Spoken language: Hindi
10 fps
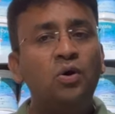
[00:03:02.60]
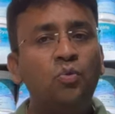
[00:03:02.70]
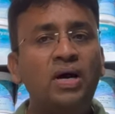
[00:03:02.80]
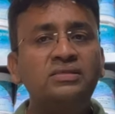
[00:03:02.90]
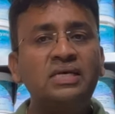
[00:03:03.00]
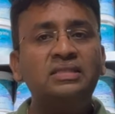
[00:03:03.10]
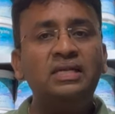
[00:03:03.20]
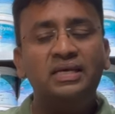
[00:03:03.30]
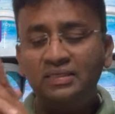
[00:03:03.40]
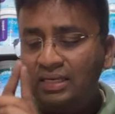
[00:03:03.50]
वहाँ सही
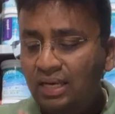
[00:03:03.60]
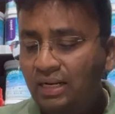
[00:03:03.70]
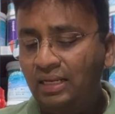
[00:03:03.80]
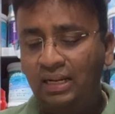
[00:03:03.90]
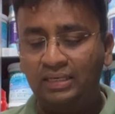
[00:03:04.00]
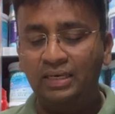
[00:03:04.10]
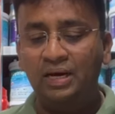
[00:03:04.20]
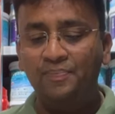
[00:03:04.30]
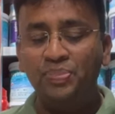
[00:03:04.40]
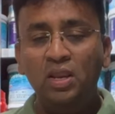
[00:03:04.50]
तरीके से ये नहीं
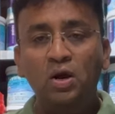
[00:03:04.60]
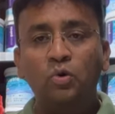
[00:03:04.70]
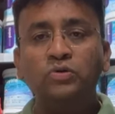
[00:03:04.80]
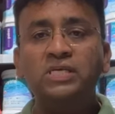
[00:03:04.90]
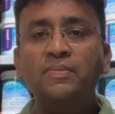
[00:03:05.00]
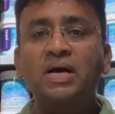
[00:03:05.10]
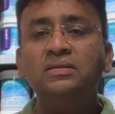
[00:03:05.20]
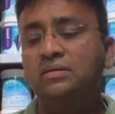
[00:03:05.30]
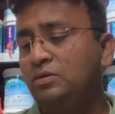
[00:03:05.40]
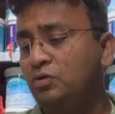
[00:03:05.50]
लगेगा उसके
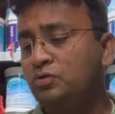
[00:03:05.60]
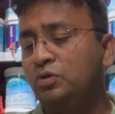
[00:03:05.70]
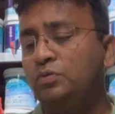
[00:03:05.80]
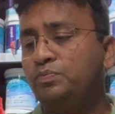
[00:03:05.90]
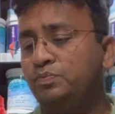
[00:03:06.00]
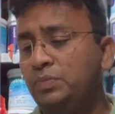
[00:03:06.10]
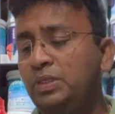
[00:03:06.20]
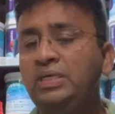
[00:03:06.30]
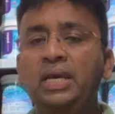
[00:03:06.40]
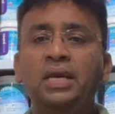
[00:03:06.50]
बाद दोस्तों
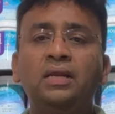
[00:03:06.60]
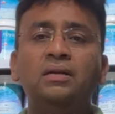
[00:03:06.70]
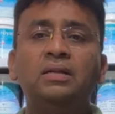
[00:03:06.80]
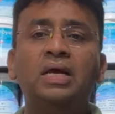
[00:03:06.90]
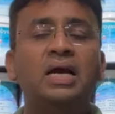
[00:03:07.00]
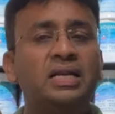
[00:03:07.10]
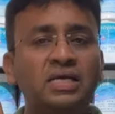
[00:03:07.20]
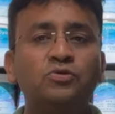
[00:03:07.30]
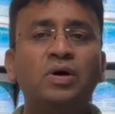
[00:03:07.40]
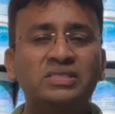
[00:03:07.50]
ये लगाना
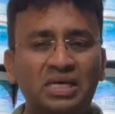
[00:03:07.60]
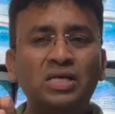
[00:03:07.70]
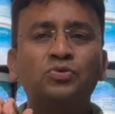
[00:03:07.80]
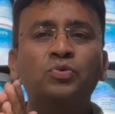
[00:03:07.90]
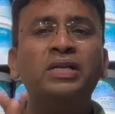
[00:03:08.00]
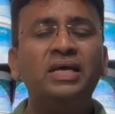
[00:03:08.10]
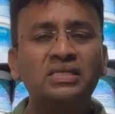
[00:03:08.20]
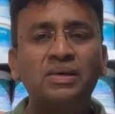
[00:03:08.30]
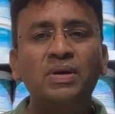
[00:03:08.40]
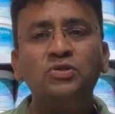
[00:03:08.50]
इसको आसान है सूखने
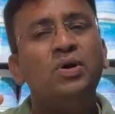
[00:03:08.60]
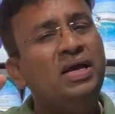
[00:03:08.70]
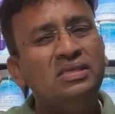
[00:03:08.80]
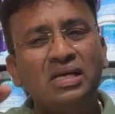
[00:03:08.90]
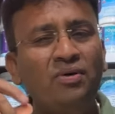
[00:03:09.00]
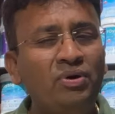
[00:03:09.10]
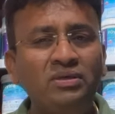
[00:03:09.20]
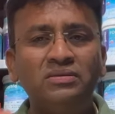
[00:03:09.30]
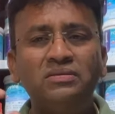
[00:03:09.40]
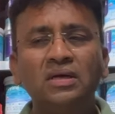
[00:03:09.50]
का समय जो है इसका
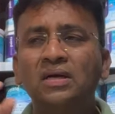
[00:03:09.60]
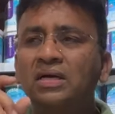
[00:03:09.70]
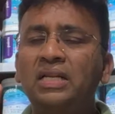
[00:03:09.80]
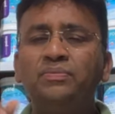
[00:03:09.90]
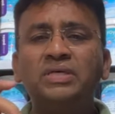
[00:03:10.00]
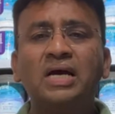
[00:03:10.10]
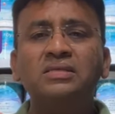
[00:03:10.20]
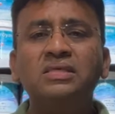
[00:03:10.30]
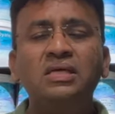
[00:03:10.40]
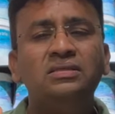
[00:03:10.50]
वही करीब
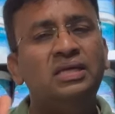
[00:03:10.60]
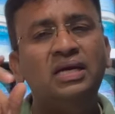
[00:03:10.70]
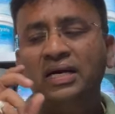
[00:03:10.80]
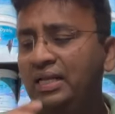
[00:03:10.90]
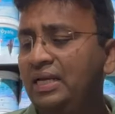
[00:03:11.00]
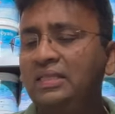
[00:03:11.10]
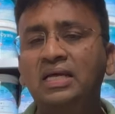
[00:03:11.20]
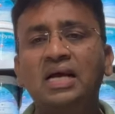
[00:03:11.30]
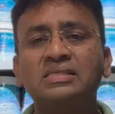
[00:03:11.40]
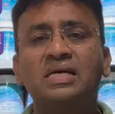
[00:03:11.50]
चार से छः घंटे के
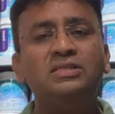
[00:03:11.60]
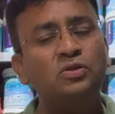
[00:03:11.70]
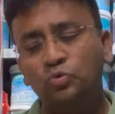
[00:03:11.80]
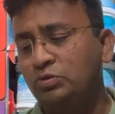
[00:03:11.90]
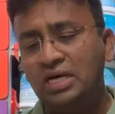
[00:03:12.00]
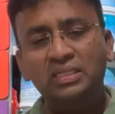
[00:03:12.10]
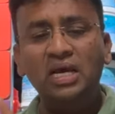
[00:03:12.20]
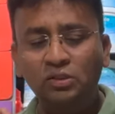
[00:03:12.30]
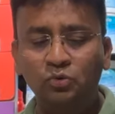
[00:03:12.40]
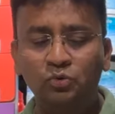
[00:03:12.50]
अंदर आसानी से सूख जाता
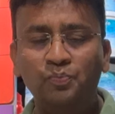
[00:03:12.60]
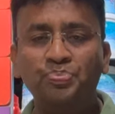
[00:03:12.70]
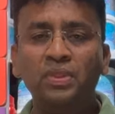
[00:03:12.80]
है दोनों